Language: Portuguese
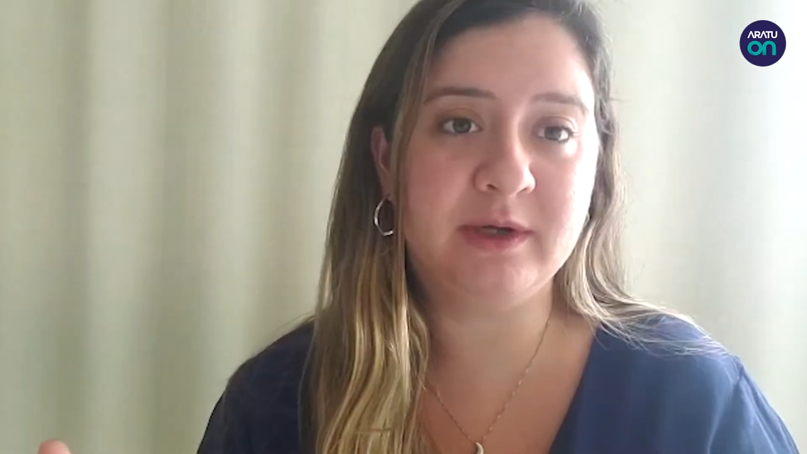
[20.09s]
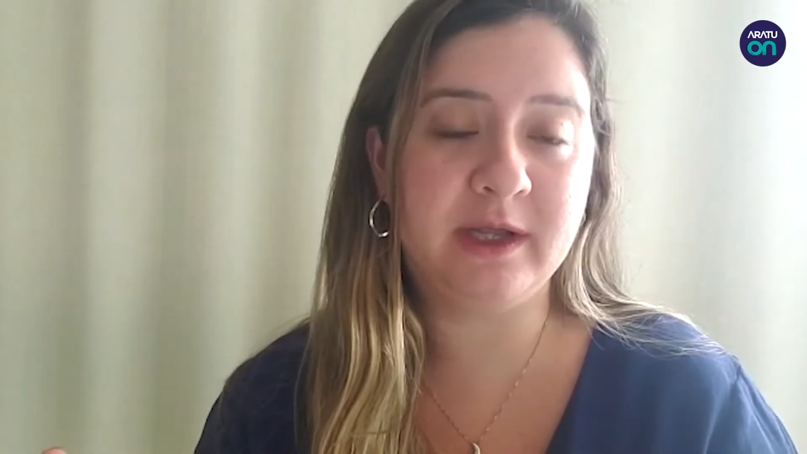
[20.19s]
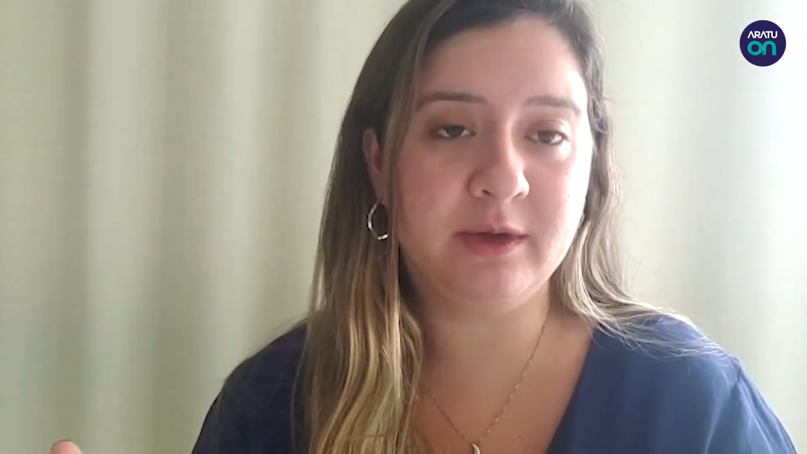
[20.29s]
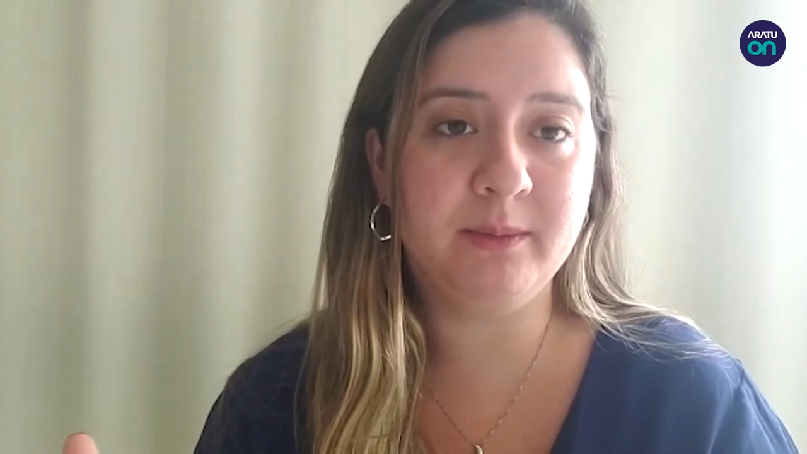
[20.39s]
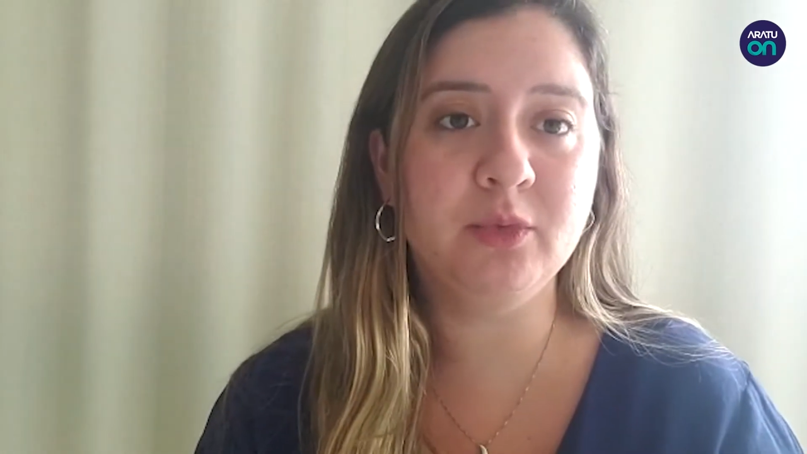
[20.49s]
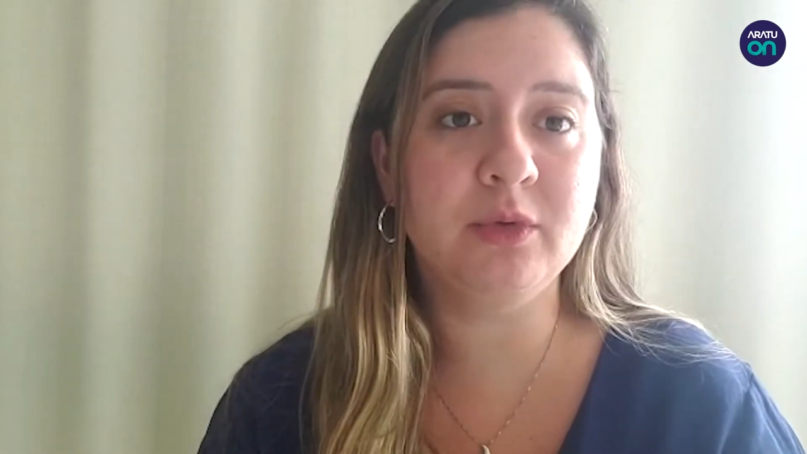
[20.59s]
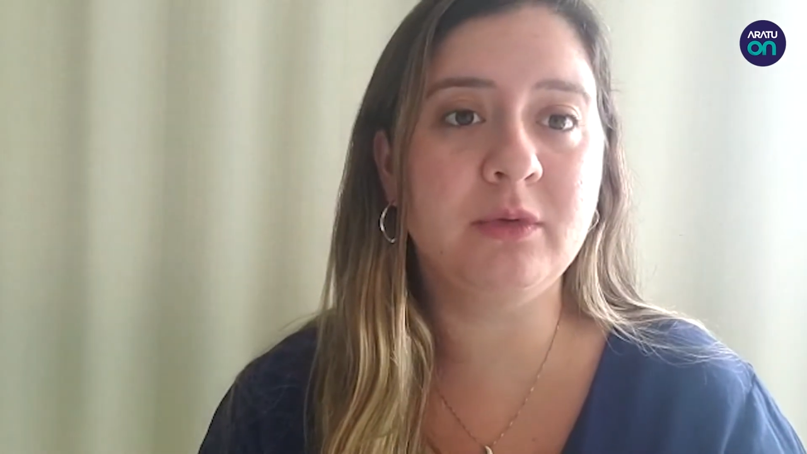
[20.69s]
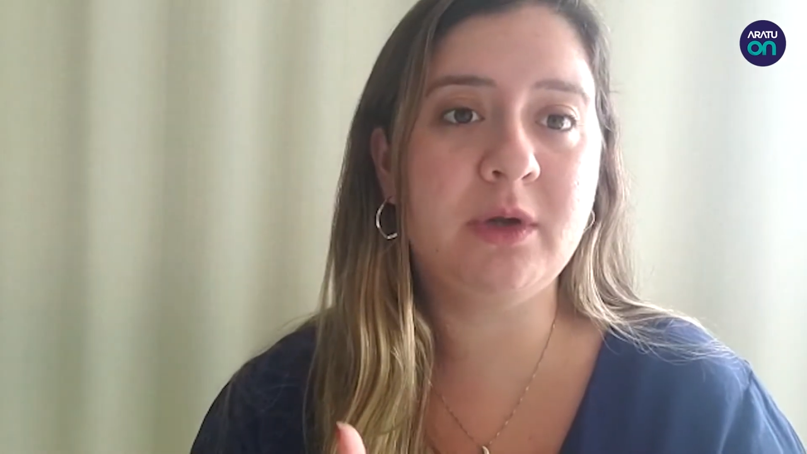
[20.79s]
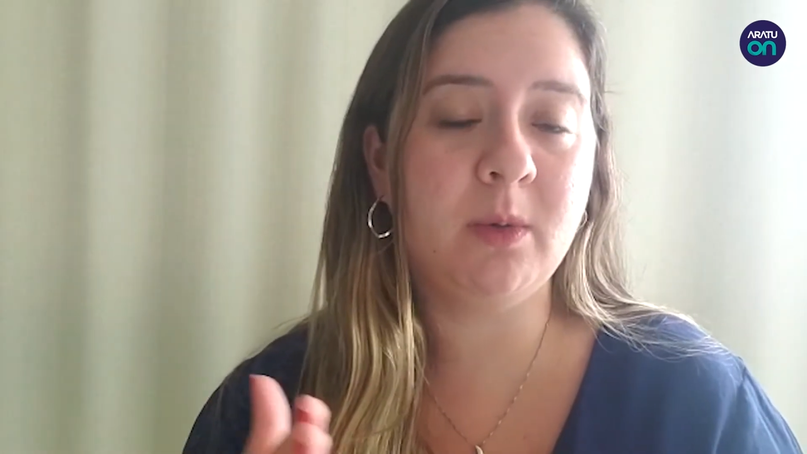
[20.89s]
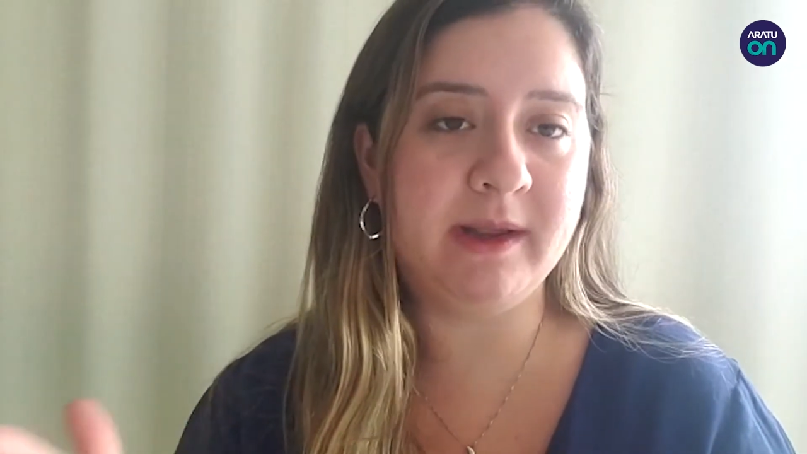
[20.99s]
no caso, é
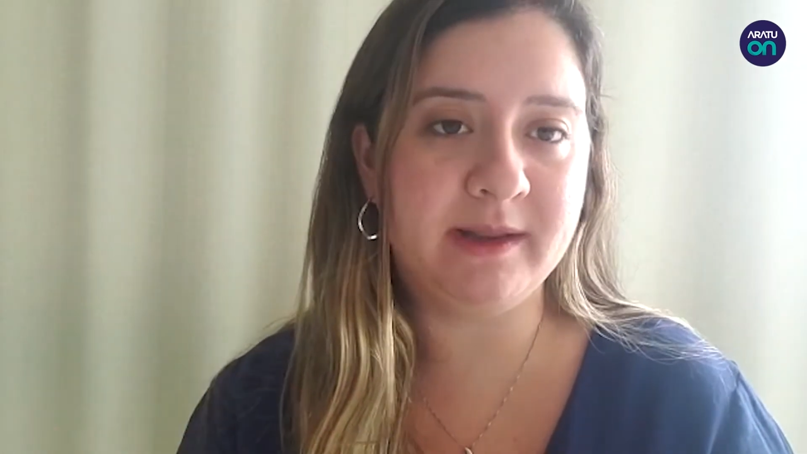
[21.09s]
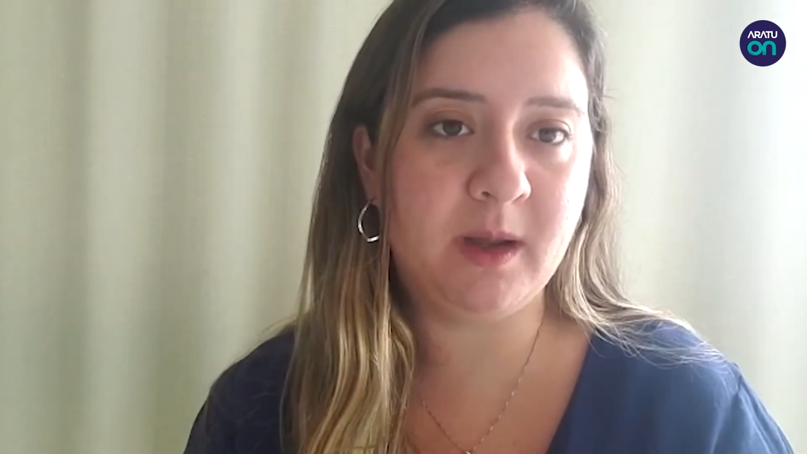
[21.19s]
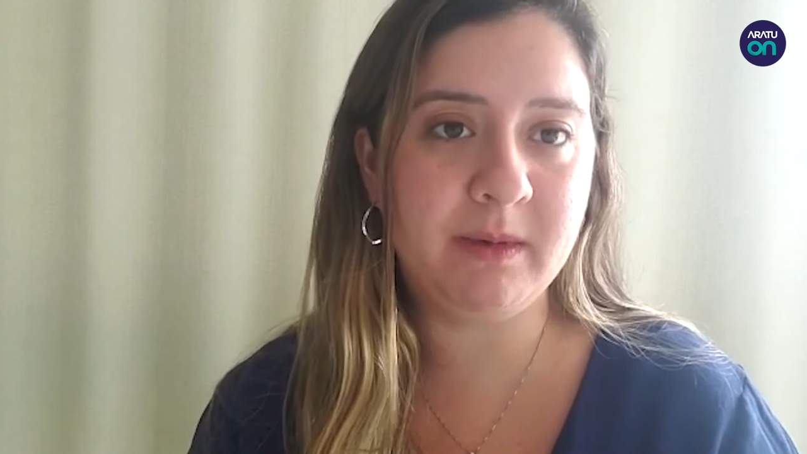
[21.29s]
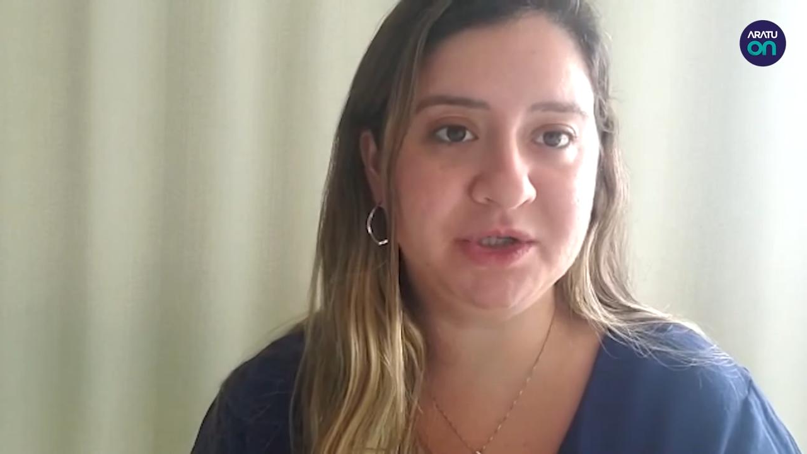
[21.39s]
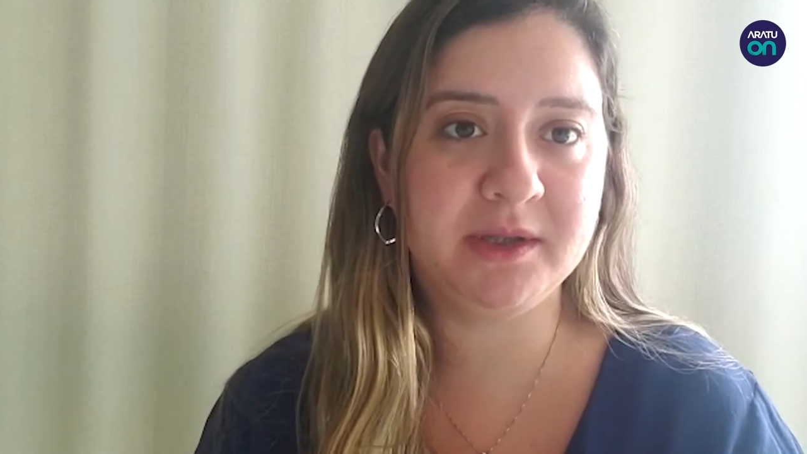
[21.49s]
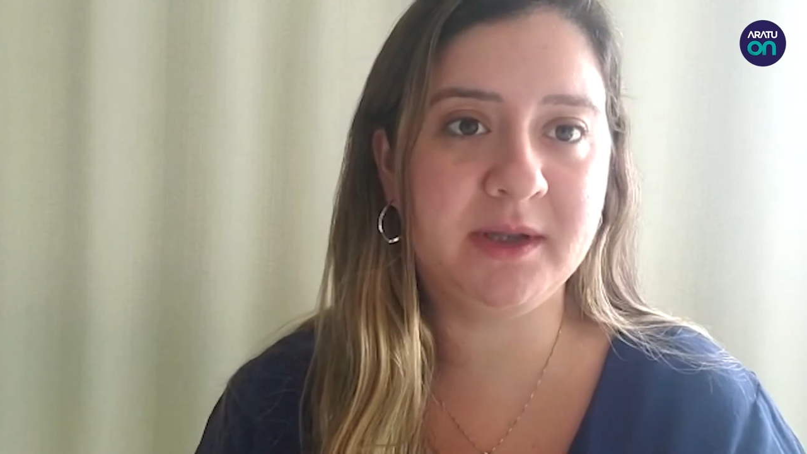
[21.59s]
abuso, e começa realmente a